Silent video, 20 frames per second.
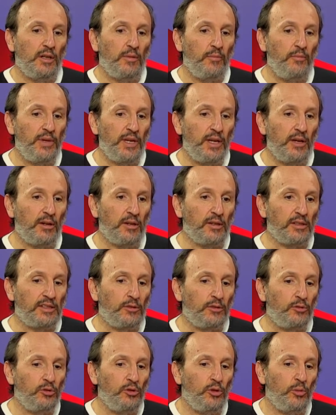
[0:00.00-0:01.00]
Mais
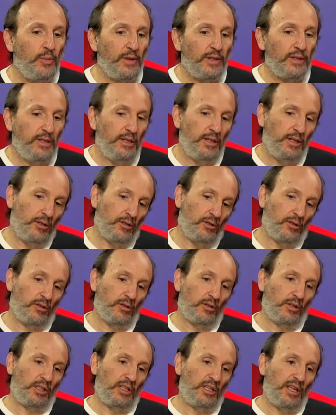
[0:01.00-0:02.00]
c'est une BD
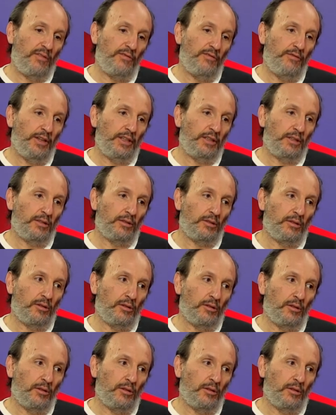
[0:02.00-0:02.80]
qui, en fait,